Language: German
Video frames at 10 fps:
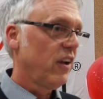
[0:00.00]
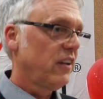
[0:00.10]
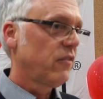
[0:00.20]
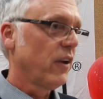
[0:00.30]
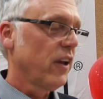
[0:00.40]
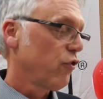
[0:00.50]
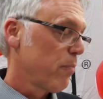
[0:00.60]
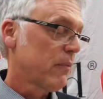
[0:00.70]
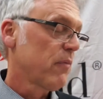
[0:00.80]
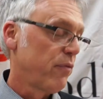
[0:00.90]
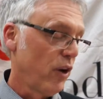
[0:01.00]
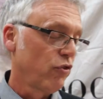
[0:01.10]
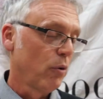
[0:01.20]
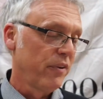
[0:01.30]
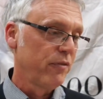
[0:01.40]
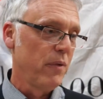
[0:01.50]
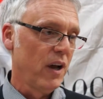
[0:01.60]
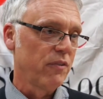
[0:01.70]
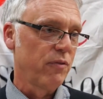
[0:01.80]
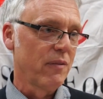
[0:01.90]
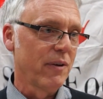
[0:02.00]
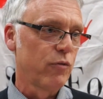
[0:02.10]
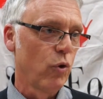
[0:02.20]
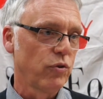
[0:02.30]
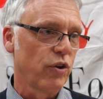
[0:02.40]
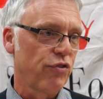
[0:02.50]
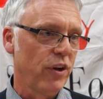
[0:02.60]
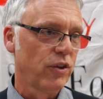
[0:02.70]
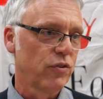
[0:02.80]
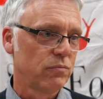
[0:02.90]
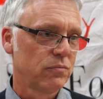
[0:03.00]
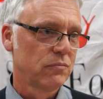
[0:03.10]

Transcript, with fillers: schlecht, weil dann schmeckt man vielleicht auch ein bisschen mehr, als wenn man es nur runterschlingt.